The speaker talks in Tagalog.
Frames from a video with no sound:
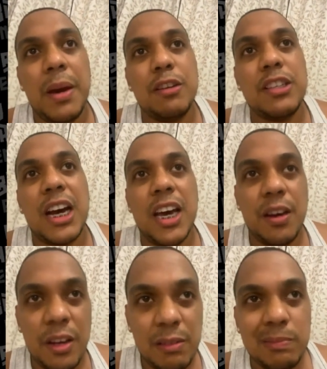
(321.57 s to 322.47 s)
Pero sa
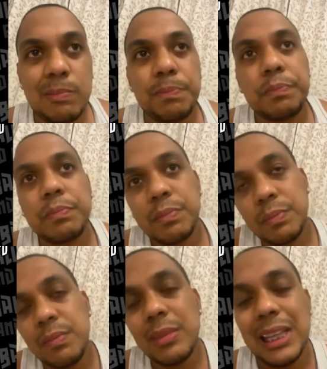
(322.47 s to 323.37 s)
ngayon,
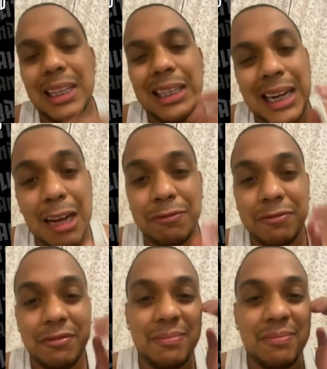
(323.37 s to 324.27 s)
Raf,